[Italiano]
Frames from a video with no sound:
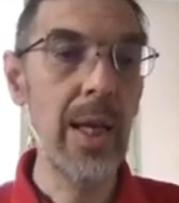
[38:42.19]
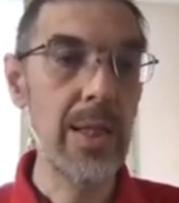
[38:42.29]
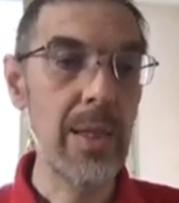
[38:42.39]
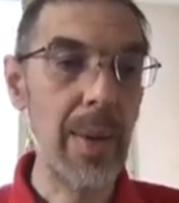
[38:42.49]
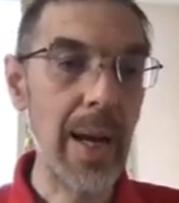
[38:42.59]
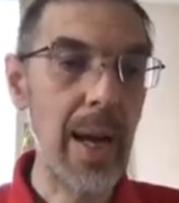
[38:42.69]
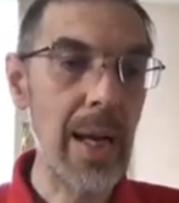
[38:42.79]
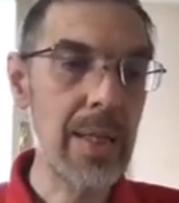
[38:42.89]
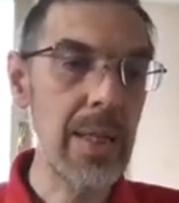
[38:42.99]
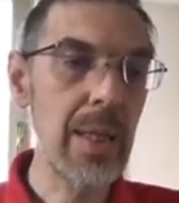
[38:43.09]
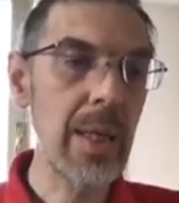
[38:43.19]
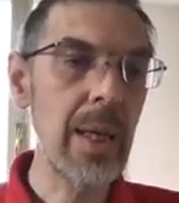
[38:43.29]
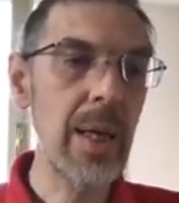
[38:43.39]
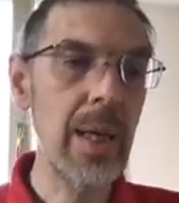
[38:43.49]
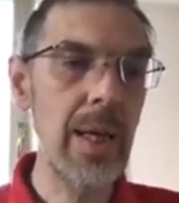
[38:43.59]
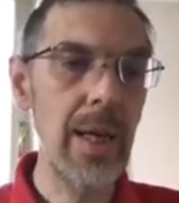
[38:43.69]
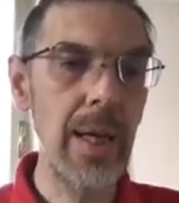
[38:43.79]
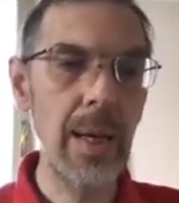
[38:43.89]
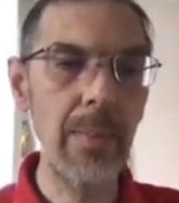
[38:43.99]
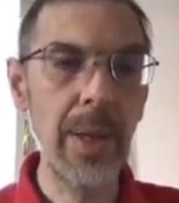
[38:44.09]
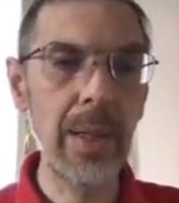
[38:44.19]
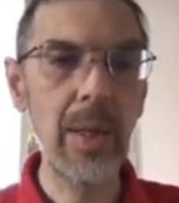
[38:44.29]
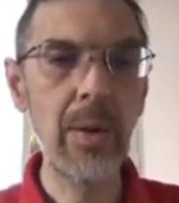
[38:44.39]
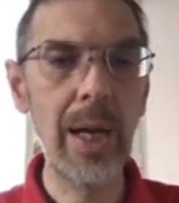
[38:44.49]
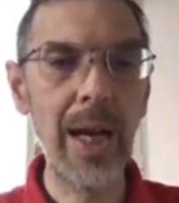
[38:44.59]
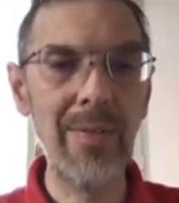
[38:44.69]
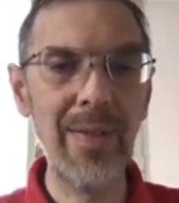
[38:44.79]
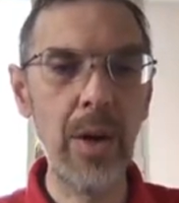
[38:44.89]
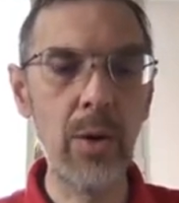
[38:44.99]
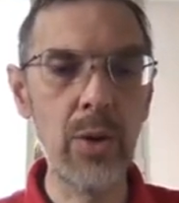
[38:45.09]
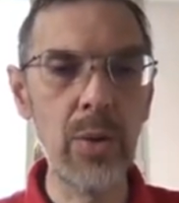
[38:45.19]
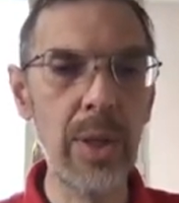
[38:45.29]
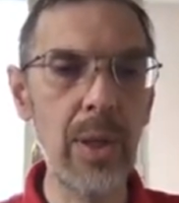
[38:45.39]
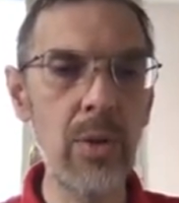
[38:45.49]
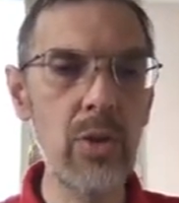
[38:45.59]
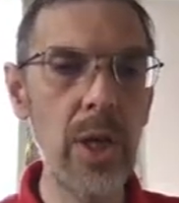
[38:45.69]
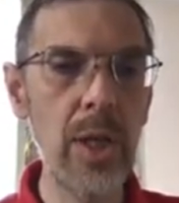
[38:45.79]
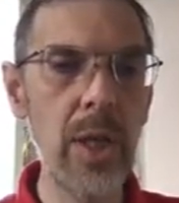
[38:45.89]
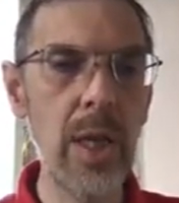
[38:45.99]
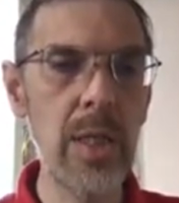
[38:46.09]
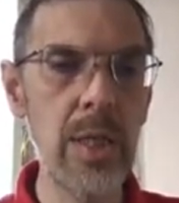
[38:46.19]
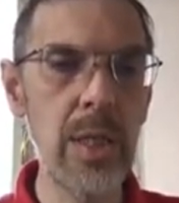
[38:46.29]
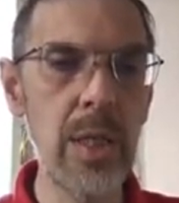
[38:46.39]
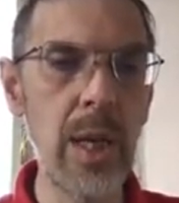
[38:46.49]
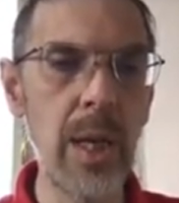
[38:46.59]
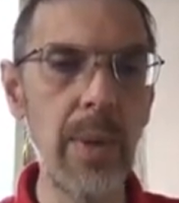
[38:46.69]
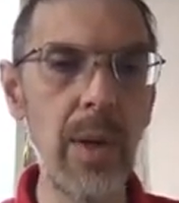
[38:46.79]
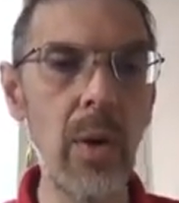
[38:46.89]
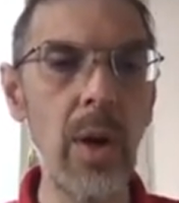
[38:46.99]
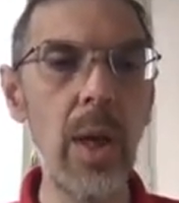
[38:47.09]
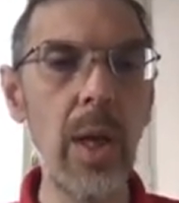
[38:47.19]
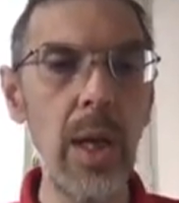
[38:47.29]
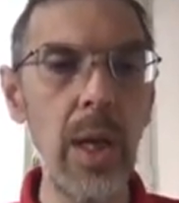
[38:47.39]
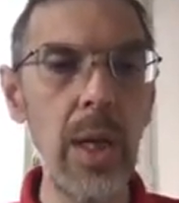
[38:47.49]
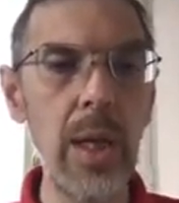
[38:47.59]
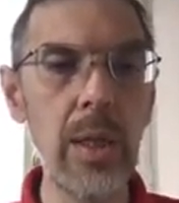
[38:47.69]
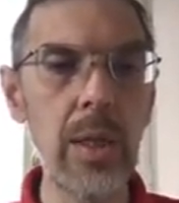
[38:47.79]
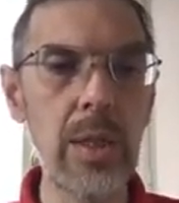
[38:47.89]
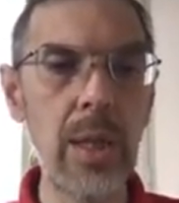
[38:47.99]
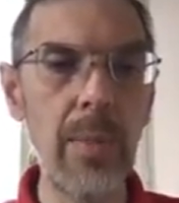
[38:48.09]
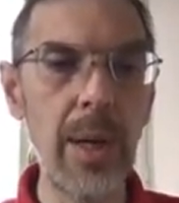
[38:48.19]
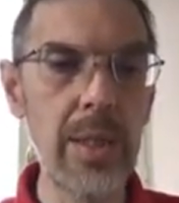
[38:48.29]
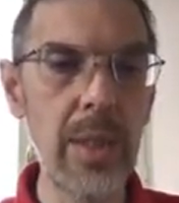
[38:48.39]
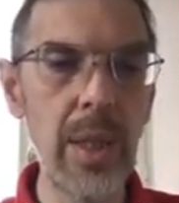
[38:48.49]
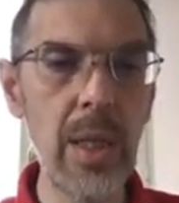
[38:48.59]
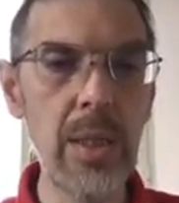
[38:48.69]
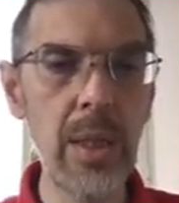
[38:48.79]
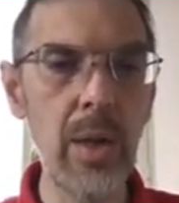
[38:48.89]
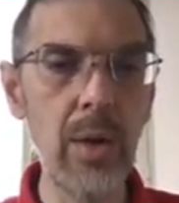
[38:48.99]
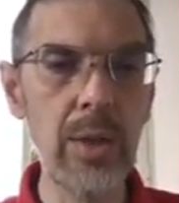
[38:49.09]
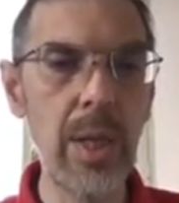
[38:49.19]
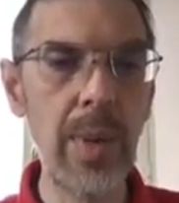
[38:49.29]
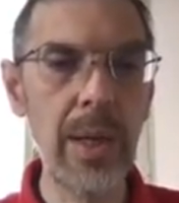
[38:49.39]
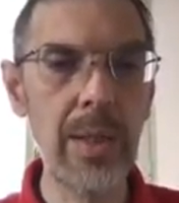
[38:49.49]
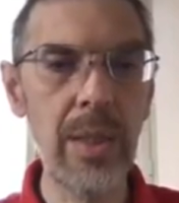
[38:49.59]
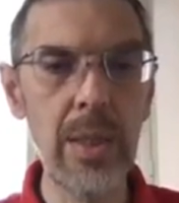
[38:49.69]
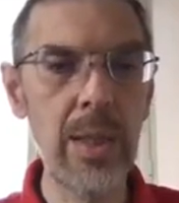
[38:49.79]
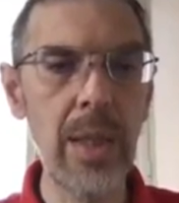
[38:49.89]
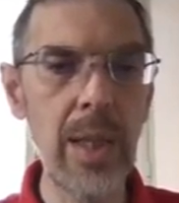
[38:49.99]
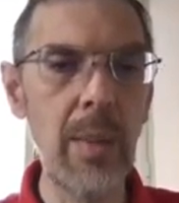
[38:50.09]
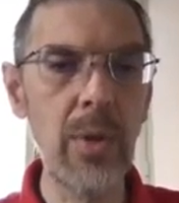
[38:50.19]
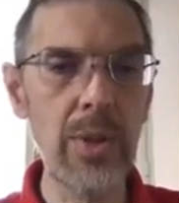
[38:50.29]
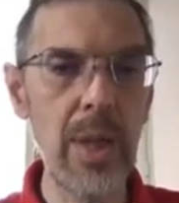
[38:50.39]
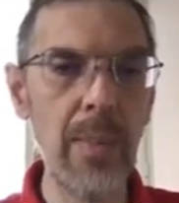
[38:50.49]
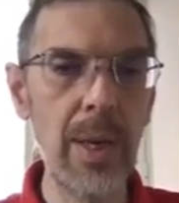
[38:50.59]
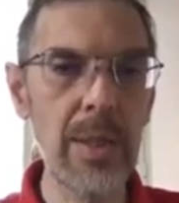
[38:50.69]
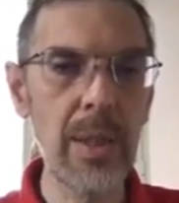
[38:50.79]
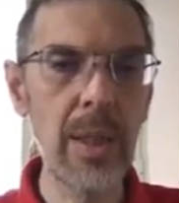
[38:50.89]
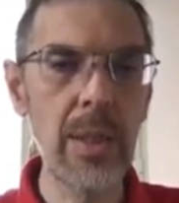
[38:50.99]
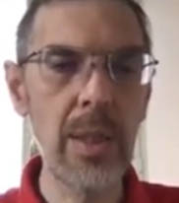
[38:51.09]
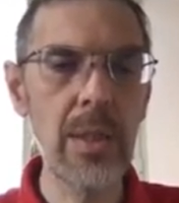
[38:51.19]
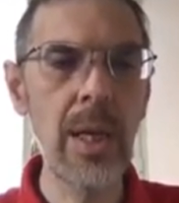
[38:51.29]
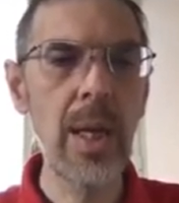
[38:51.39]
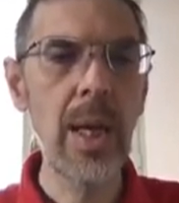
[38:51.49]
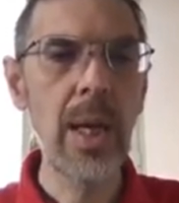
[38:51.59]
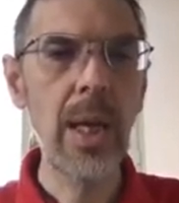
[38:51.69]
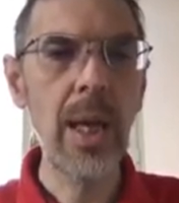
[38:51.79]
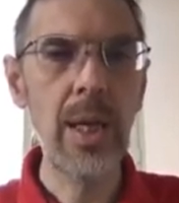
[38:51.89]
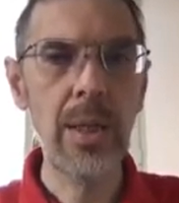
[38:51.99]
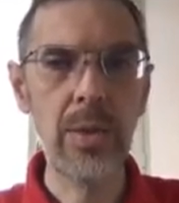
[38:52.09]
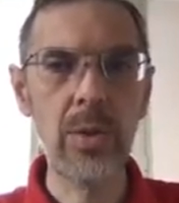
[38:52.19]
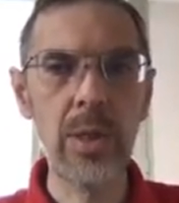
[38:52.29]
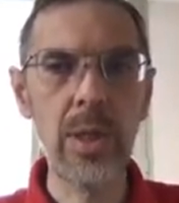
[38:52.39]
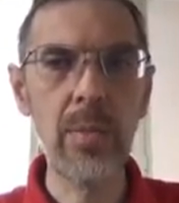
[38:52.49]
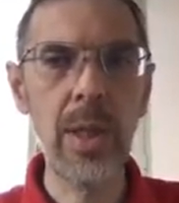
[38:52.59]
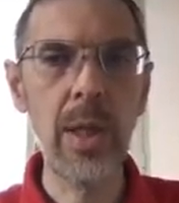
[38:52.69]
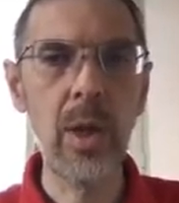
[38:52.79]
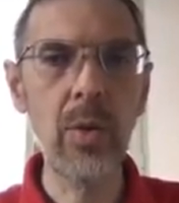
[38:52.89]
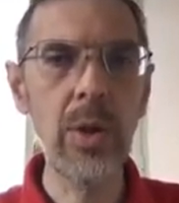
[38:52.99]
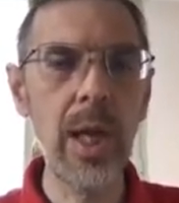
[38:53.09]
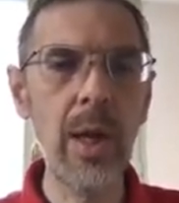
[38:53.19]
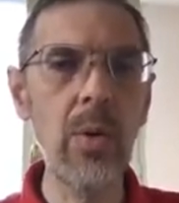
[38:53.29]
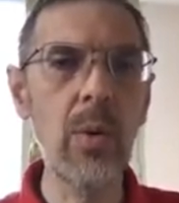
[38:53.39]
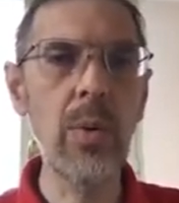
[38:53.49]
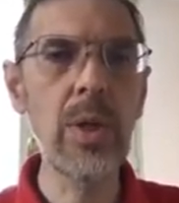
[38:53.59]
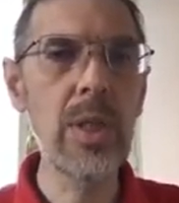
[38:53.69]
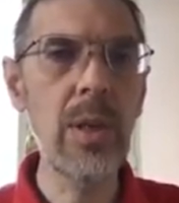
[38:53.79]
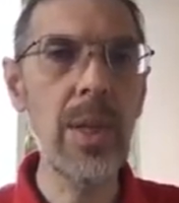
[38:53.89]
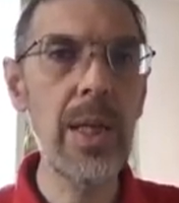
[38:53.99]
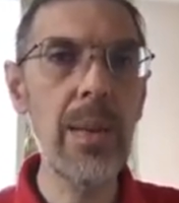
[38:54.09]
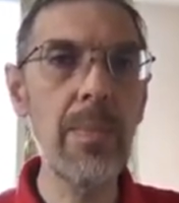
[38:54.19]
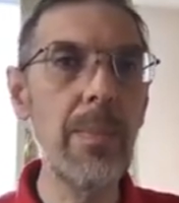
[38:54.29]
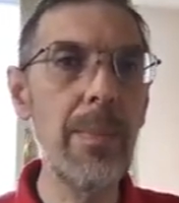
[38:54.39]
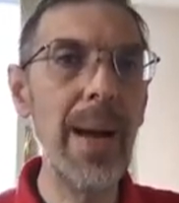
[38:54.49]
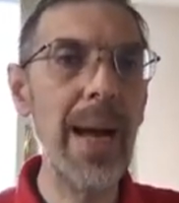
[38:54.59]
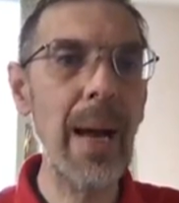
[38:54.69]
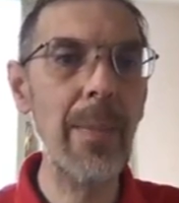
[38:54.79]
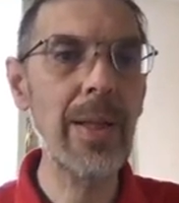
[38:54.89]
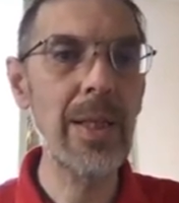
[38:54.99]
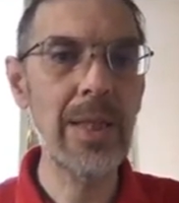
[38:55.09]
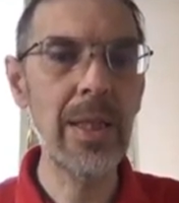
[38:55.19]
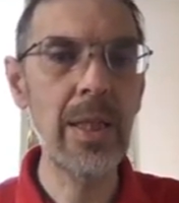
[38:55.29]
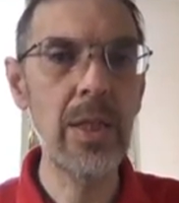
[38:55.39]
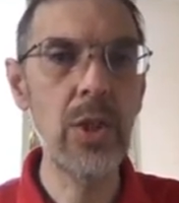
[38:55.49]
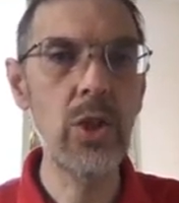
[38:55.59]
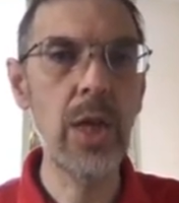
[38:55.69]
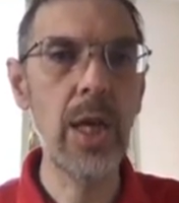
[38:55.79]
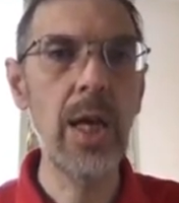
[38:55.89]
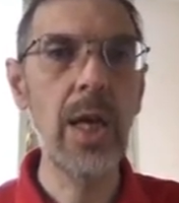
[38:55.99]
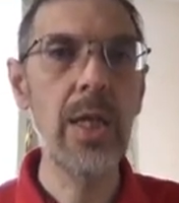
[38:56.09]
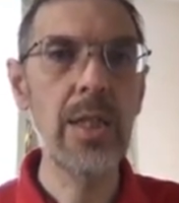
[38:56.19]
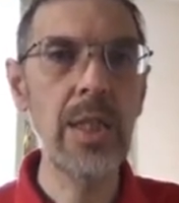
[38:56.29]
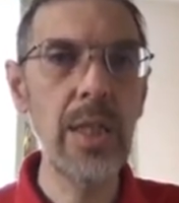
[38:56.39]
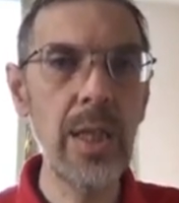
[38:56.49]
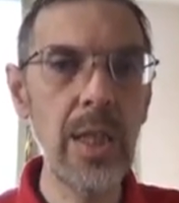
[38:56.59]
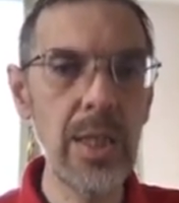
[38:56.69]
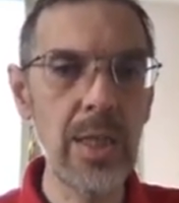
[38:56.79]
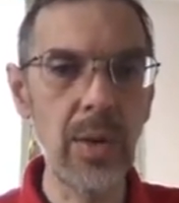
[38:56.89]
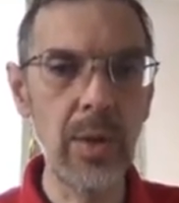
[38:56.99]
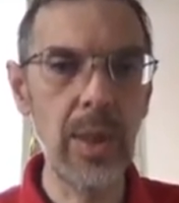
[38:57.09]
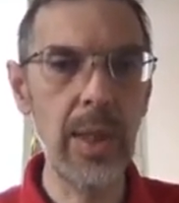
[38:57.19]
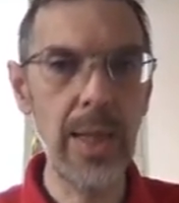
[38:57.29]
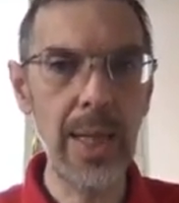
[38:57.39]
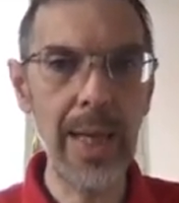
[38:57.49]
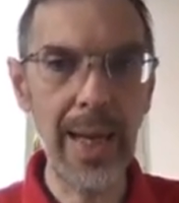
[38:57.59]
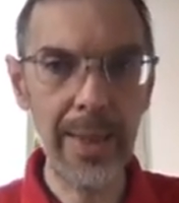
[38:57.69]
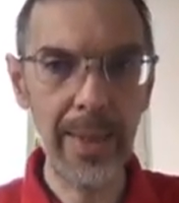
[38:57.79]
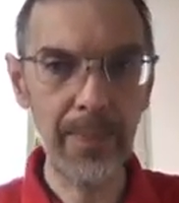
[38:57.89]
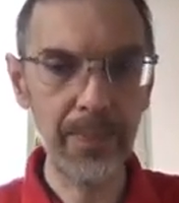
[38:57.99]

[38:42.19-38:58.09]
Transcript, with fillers: Summarizing in particolare va a costruire degli oggetti che si chiamano int summary statistics, long summary statistics e double summary statistics che sostanzialmente contengono un insieme di parametri statistici che sintetizzano eh, dei dati.